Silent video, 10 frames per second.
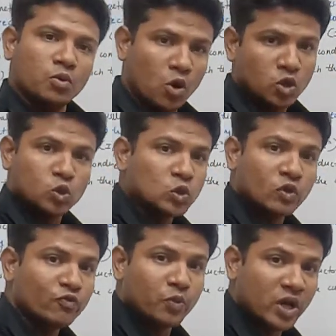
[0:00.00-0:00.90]
और सोर्स
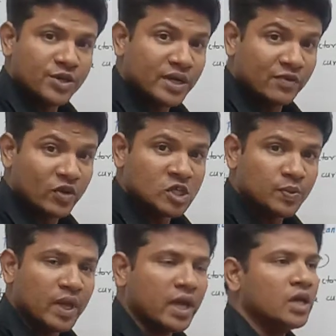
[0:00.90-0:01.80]
ऑफ पोटेंशियल डिफरेंस
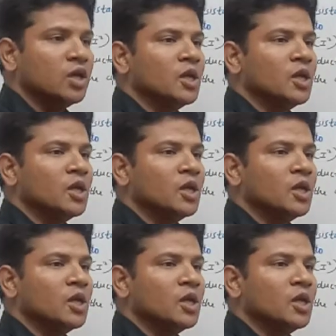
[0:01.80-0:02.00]
भी है